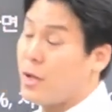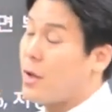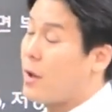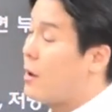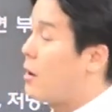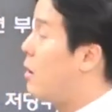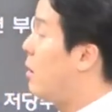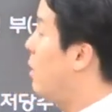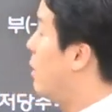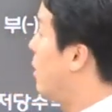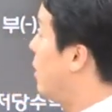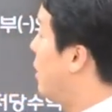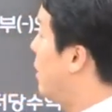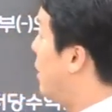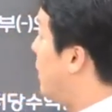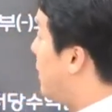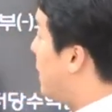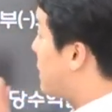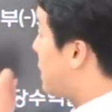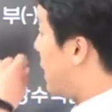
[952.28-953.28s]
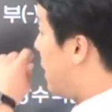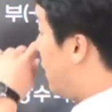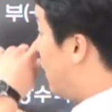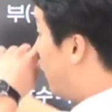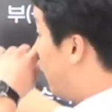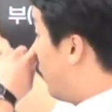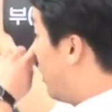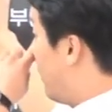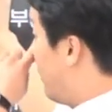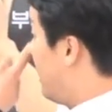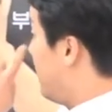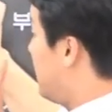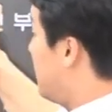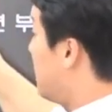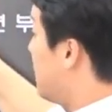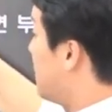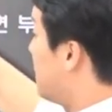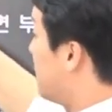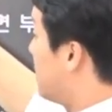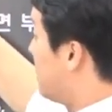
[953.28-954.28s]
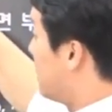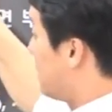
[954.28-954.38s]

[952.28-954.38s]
돈 빌려요? 맞아요? 위험은